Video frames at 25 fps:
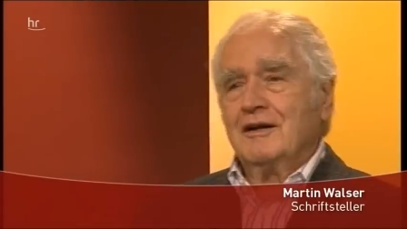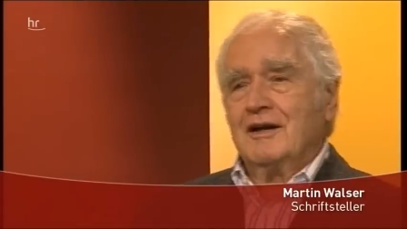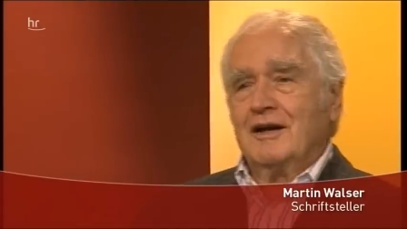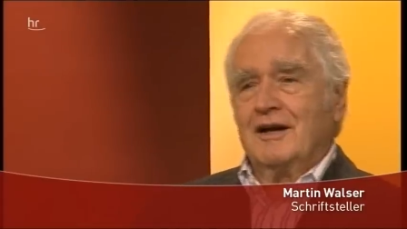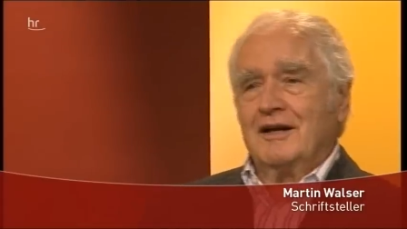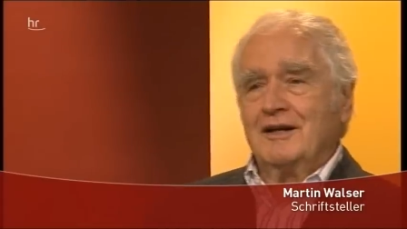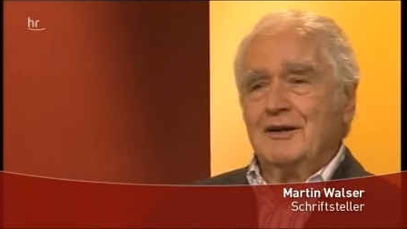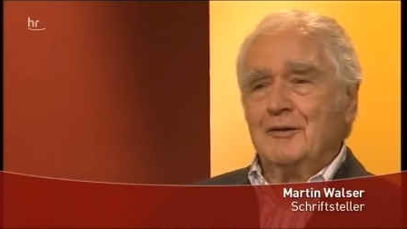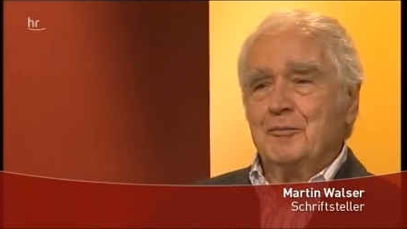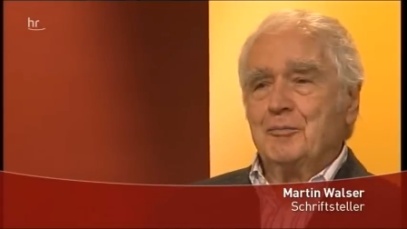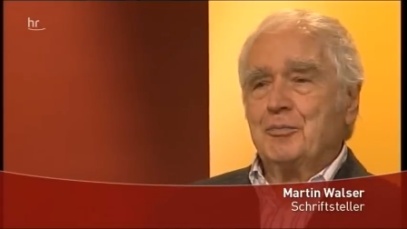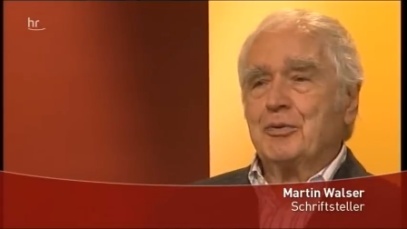
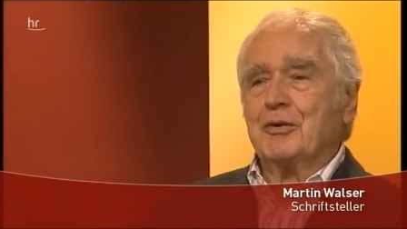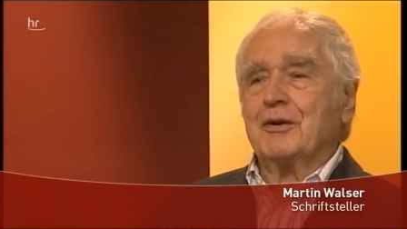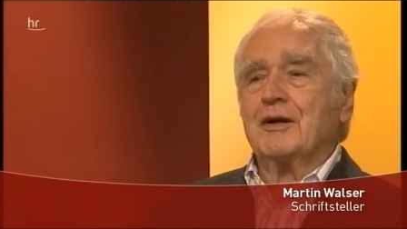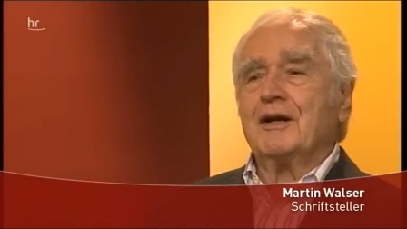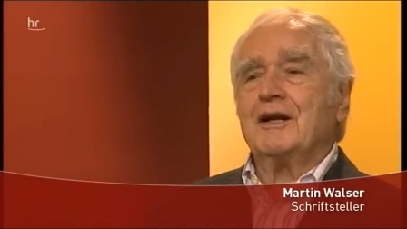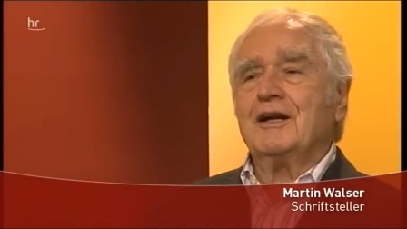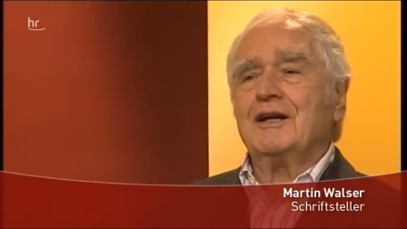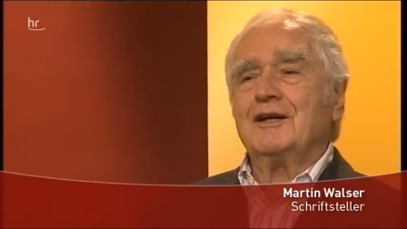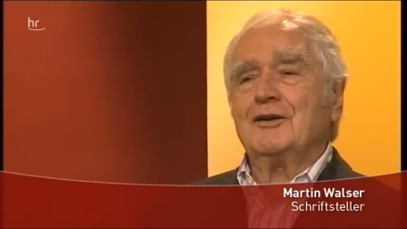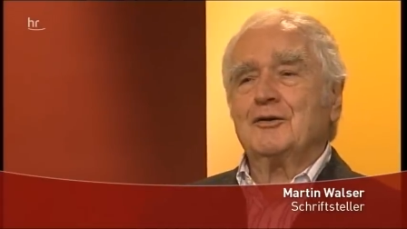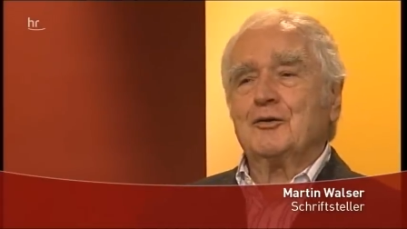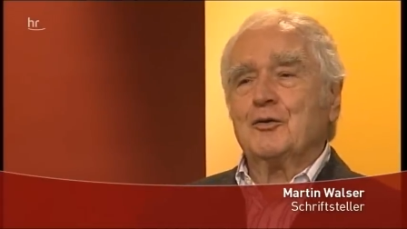eine
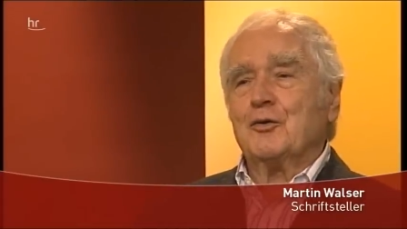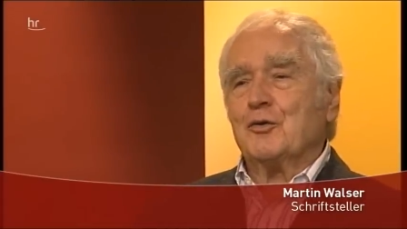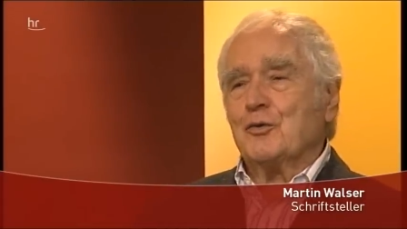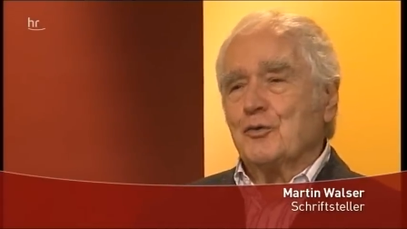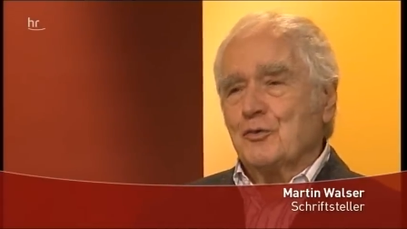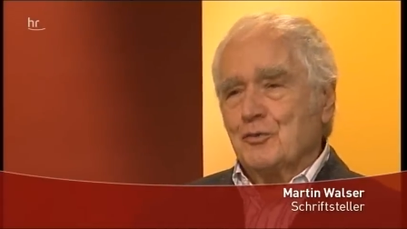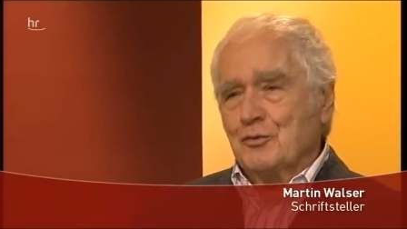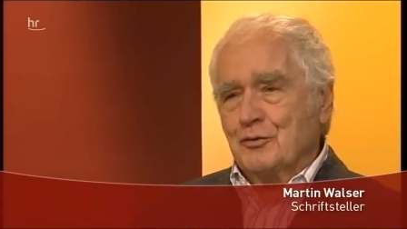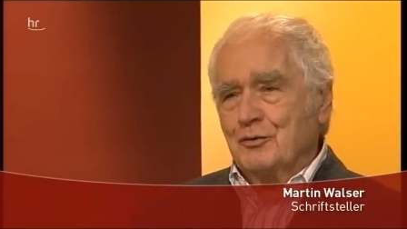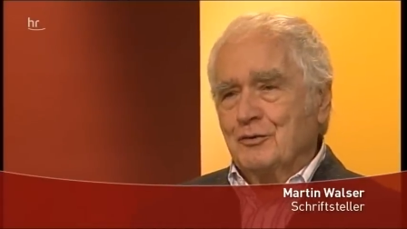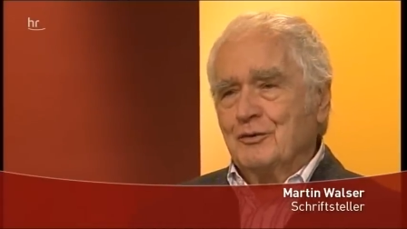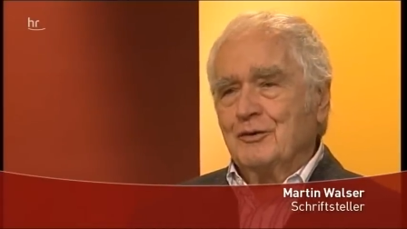
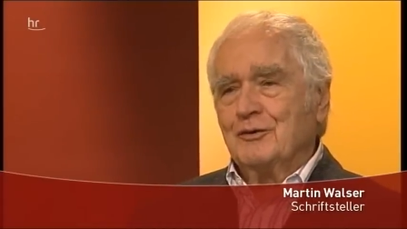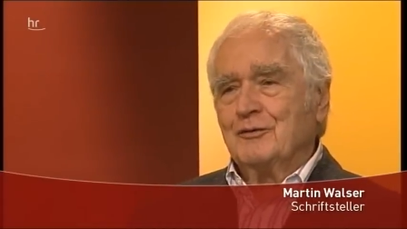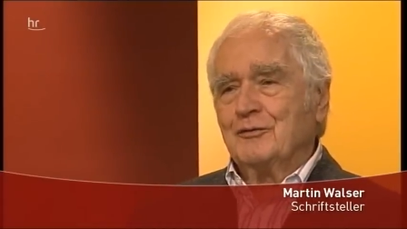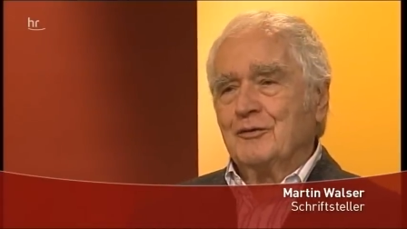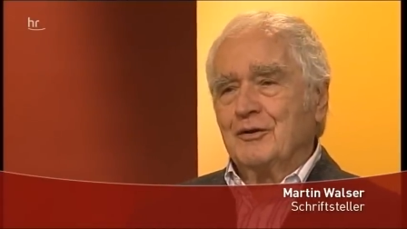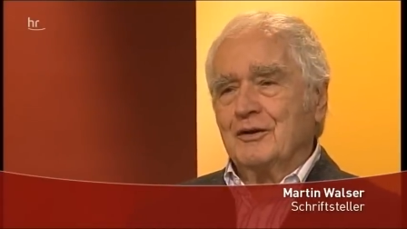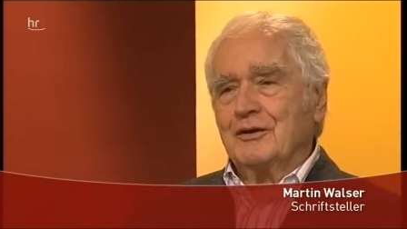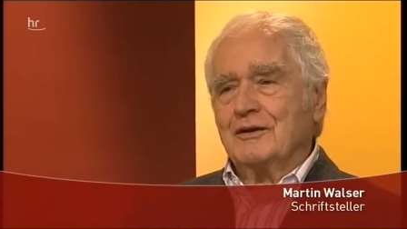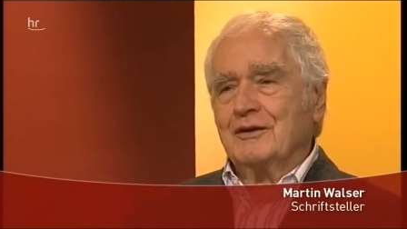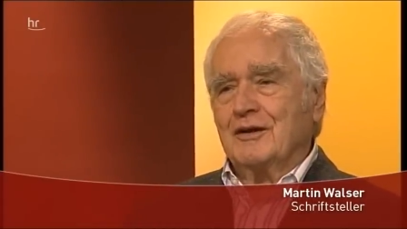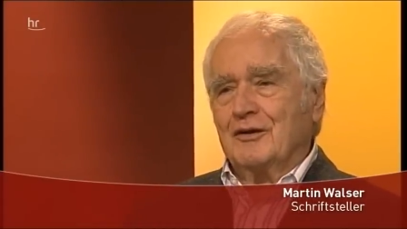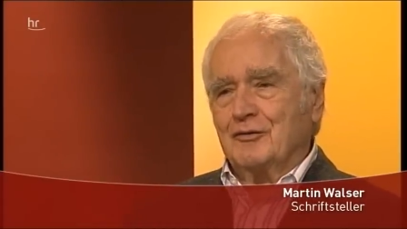Prägung
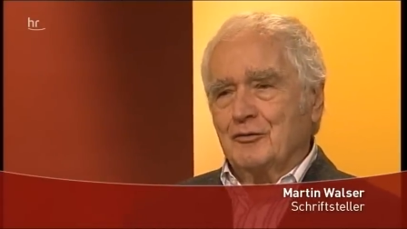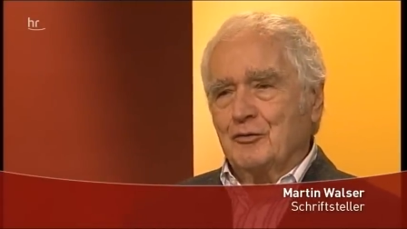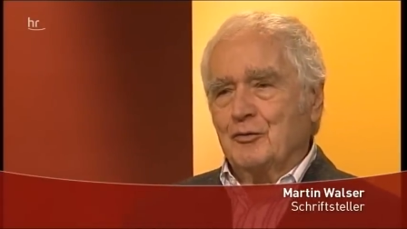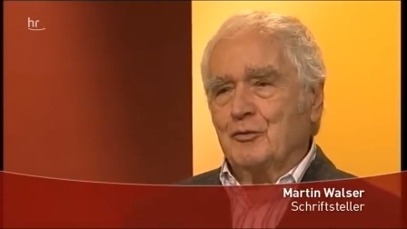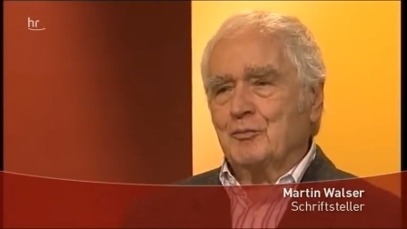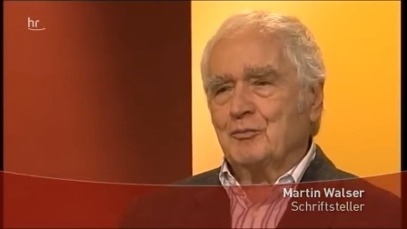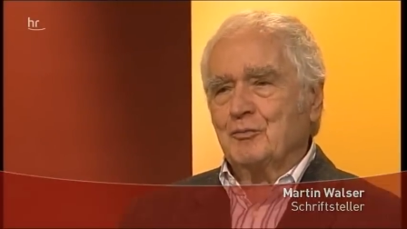nicht? Also,